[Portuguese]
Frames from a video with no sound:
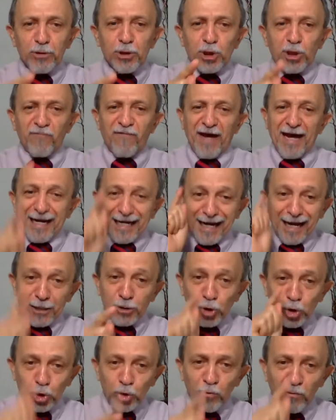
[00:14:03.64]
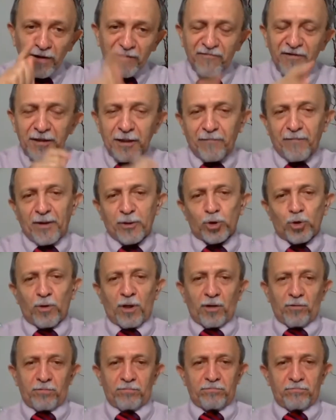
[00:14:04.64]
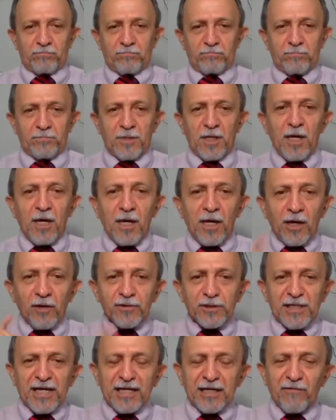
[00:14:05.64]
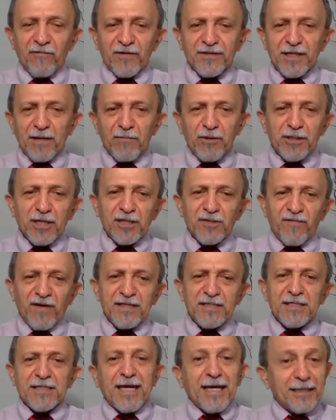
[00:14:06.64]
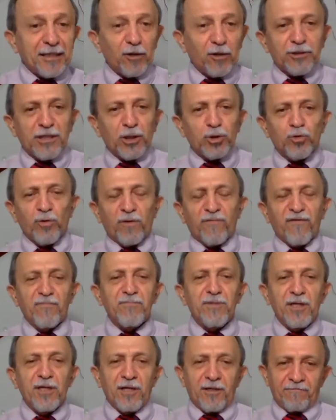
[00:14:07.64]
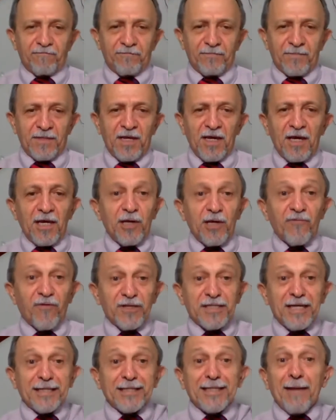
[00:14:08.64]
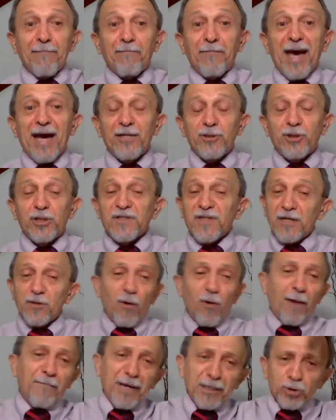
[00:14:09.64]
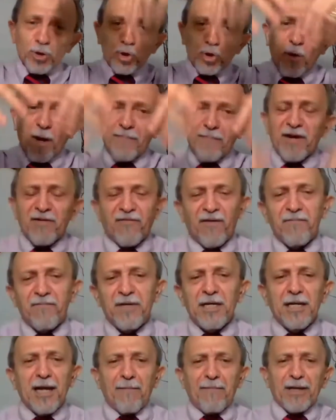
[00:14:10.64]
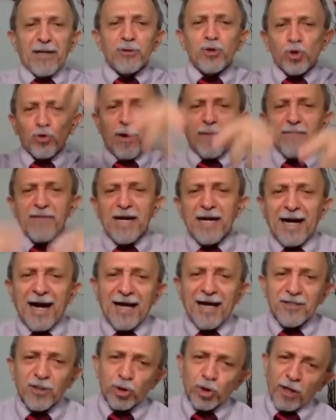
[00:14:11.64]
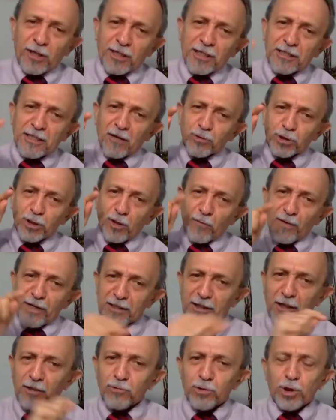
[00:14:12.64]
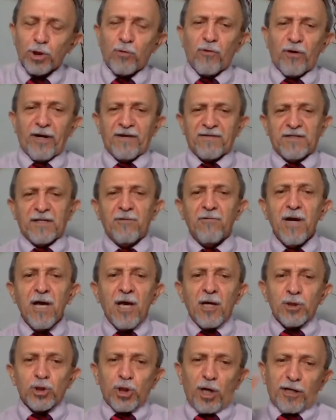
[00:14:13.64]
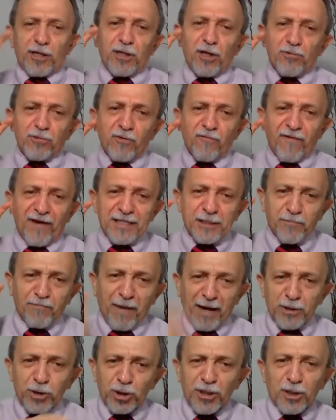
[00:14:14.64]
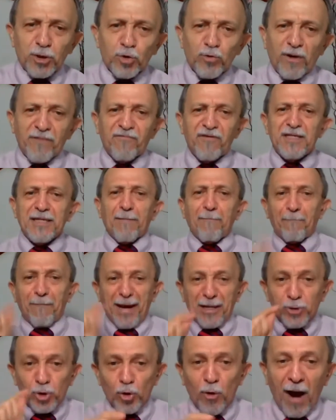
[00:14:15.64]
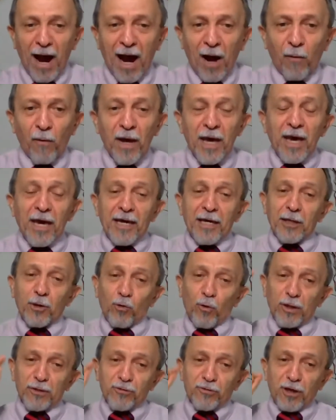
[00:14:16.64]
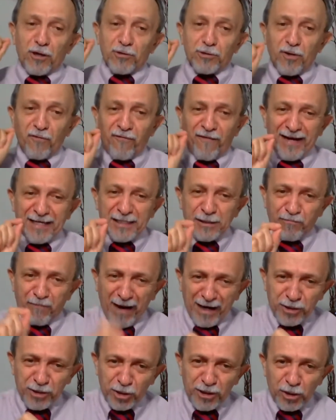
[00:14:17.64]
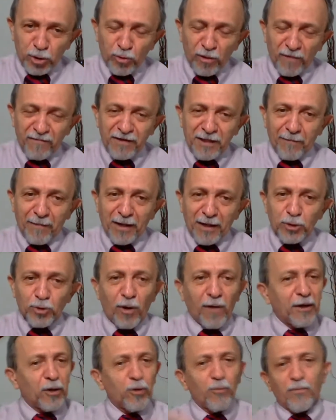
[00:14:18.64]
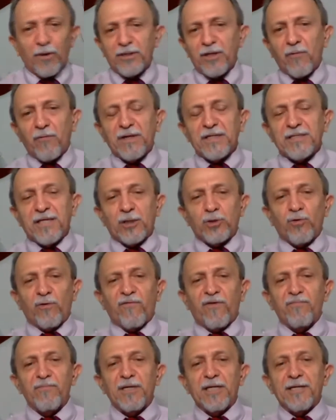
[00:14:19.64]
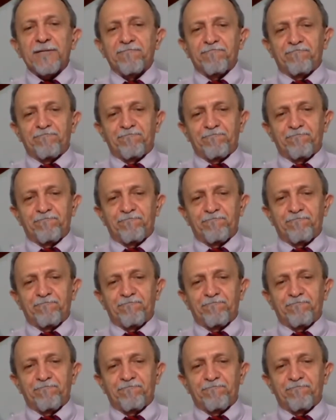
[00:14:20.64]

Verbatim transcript: não estiver na sua vida pessoal. Eu sei que você muitas vezes quer Deus na sua família. E você até pede, Senhor, abençoa a minha família, abençoa a minha casa. Só que Deus não entra no seu coração. Só que Deus não faz parte da sua vida pessoal. E quando Deus não faz parte da sua vida pessoal, ele não pode alcançar a sua família.